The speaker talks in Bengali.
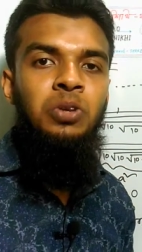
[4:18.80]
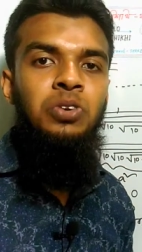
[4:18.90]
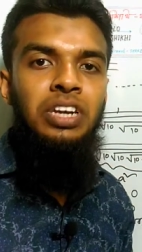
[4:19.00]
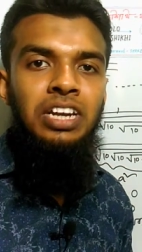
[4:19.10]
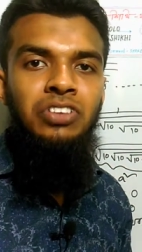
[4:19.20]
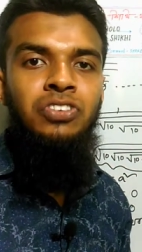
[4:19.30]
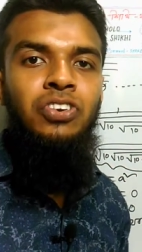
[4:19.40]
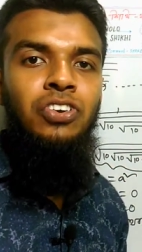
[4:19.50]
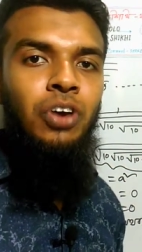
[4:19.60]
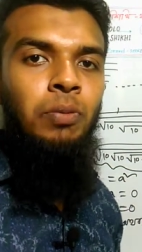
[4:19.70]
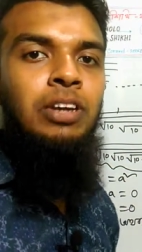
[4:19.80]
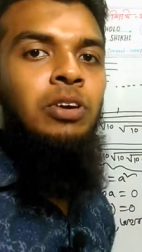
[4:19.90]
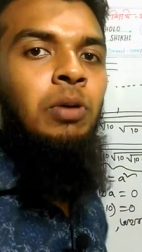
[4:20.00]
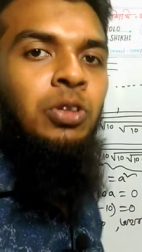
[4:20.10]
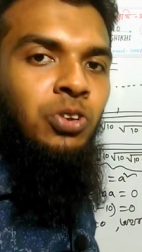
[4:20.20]
তো সেটার জন্য সবাই
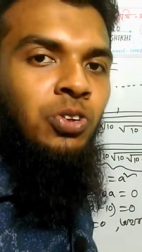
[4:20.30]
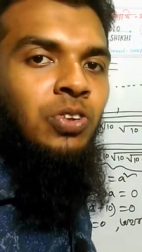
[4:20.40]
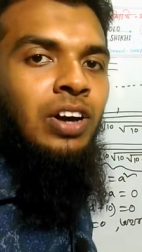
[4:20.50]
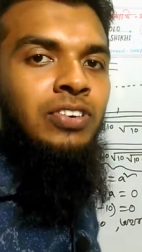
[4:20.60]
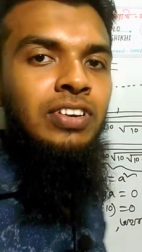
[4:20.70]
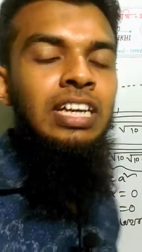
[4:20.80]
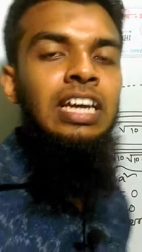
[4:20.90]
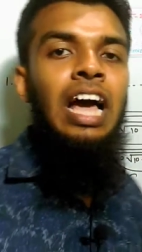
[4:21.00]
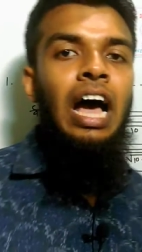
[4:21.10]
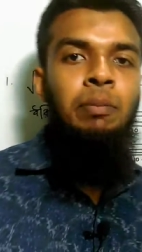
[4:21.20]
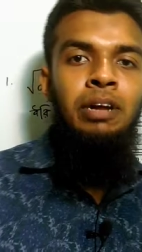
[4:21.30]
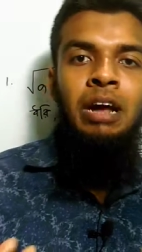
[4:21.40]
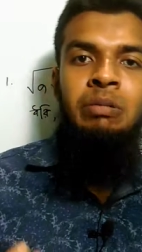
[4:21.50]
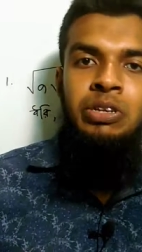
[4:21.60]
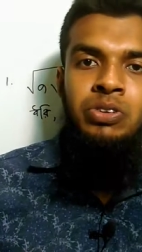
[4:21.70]
সবার জন্য দোয়া করি আপনারা
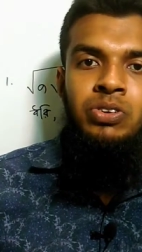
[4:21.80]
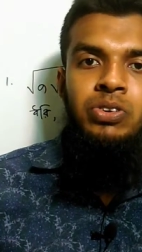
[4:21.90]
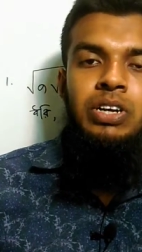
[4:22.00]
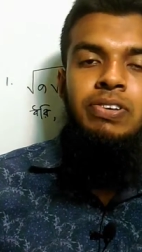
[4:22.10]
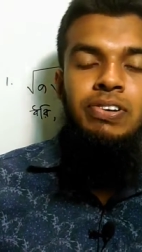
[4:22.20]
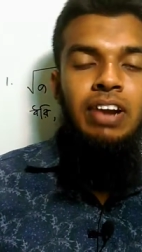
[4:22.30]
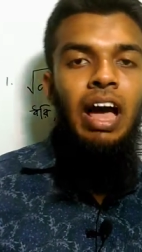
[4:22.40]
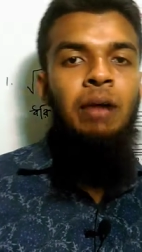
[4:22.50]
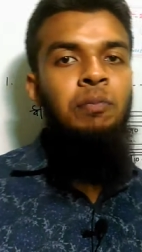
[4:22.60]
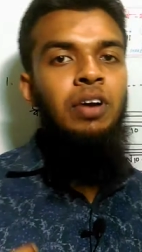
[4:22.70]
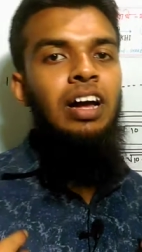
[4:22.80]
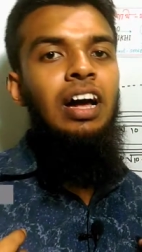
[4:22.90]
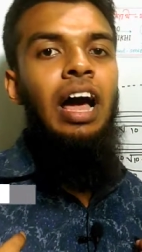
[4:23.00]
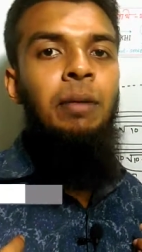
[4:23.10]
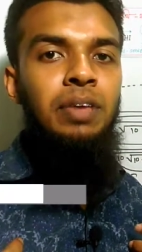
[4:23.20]
আমার জন্য দোয়া করুন আমরা
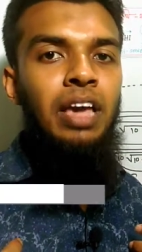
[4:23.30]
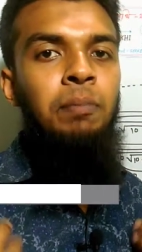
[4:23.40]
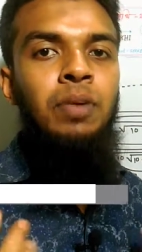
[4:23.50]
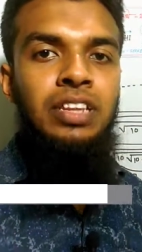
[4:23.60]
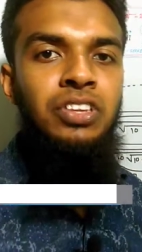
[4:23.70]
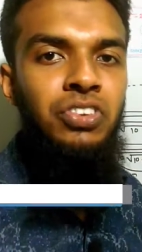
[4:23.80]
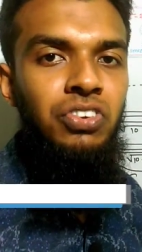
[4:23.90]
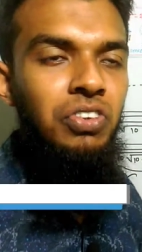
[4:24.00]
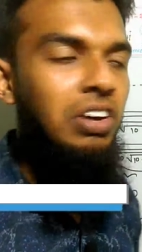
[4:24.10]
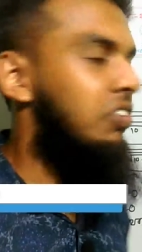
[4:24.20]
আমি আপনাদের জন্য দোয়া